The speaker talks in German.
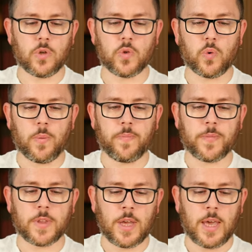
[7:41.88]
So,
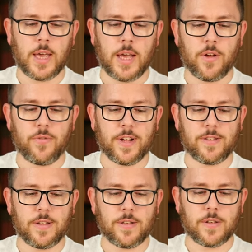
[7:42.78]

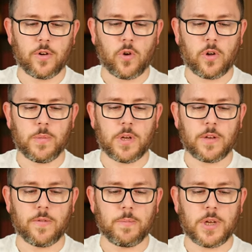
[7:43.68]
was ist noch
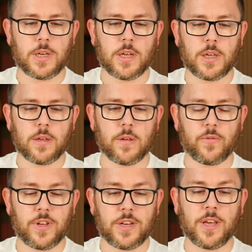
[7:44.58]
wichtig?
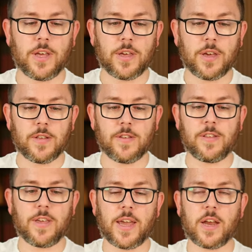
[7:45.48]
Äh, wichtig?
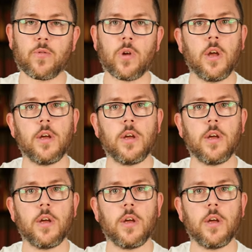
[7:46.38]
Gesichtserkennung.